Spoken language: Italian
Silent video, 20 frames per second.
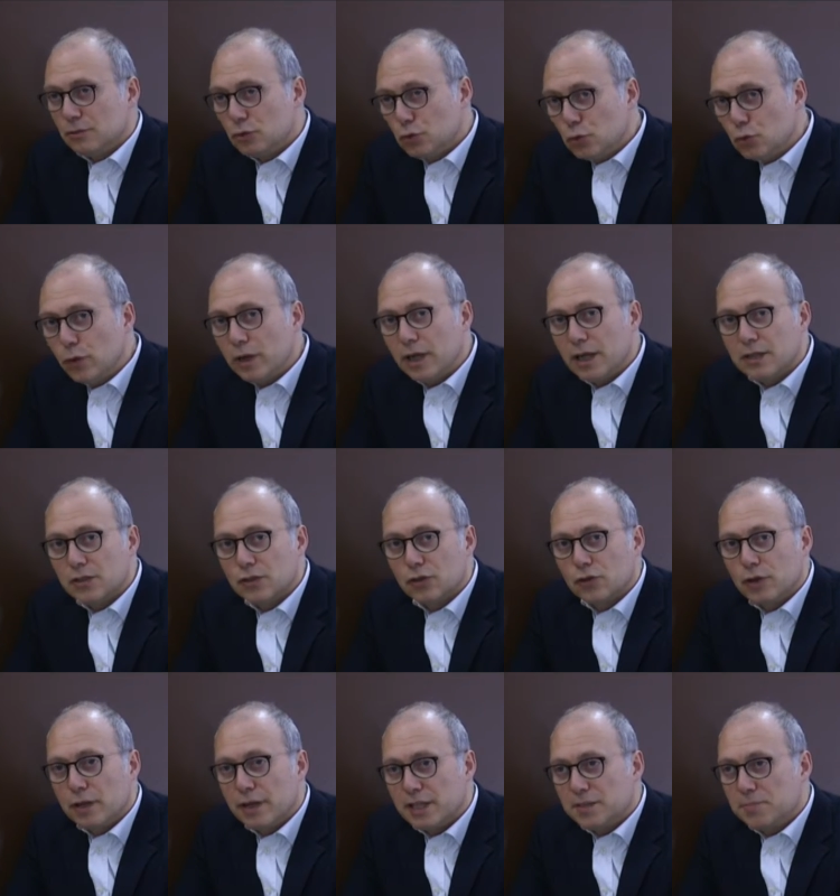Due
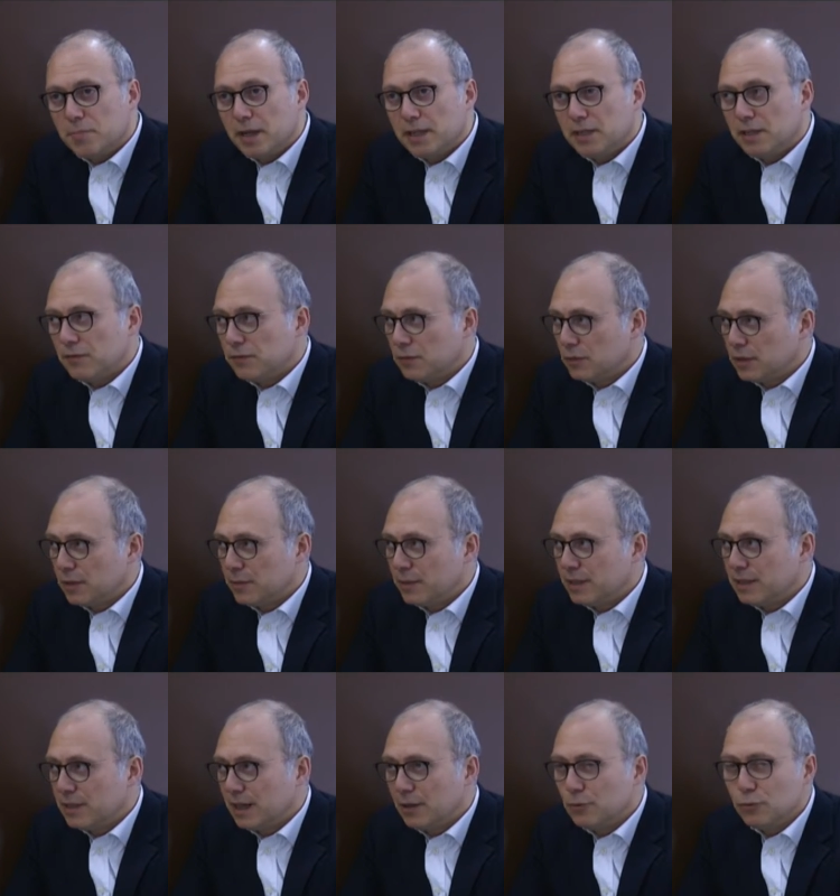sono gli aspetti
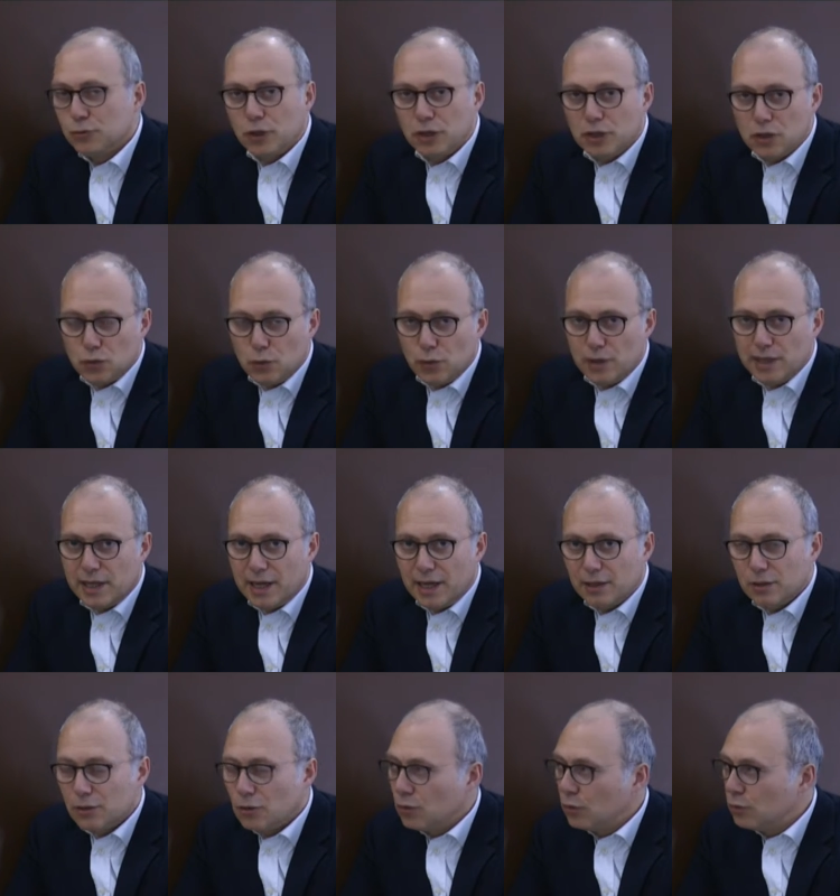fondamentali, uno il
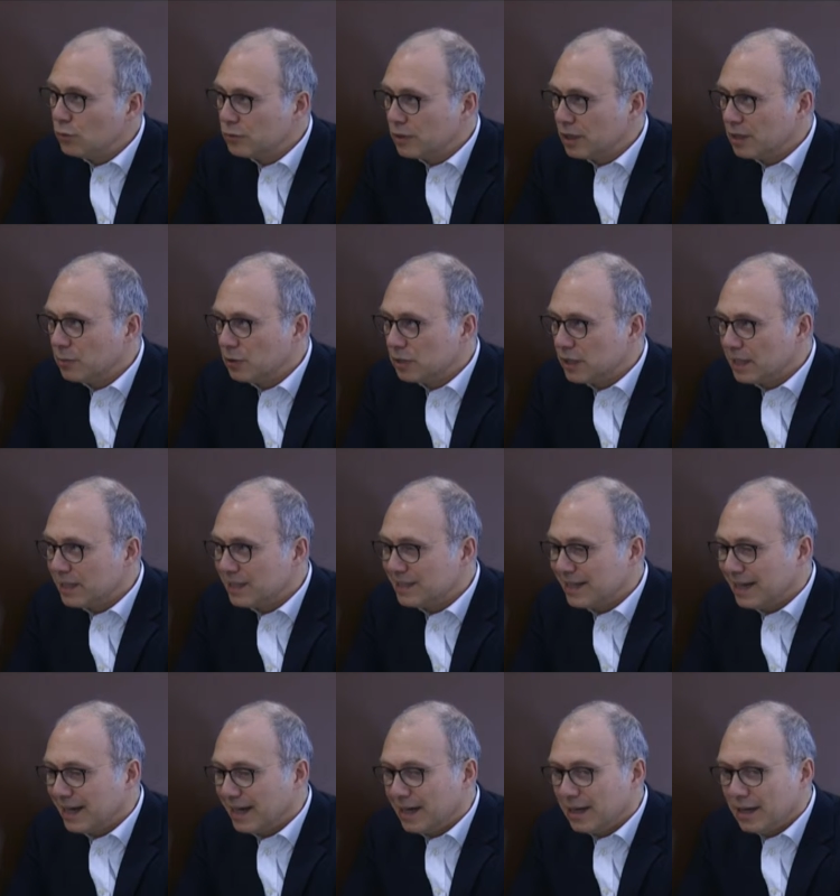risultato, uno le
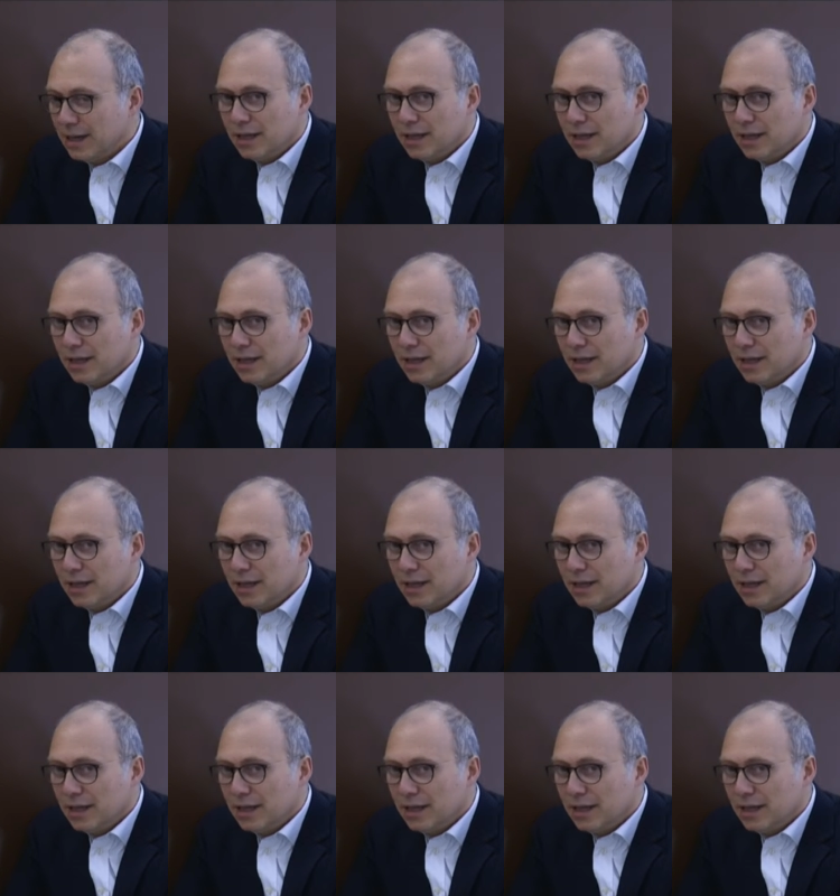modalità.